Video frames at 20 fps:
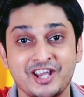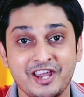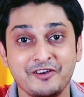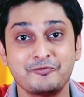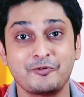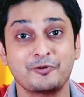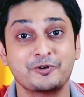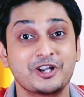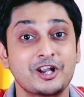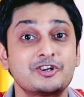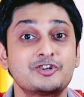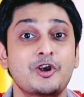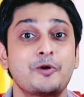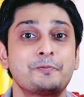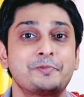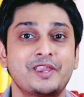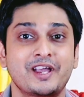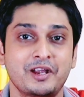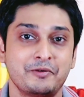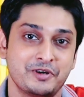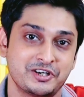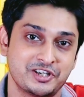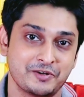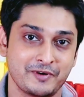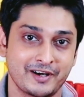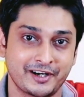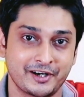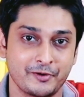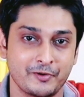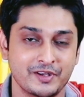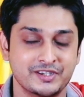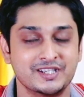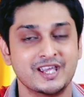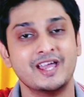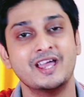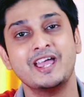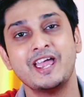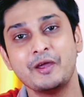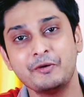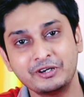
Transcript: সেই ফোনটা সব থেকে বেশি বিক্রি হয়েছে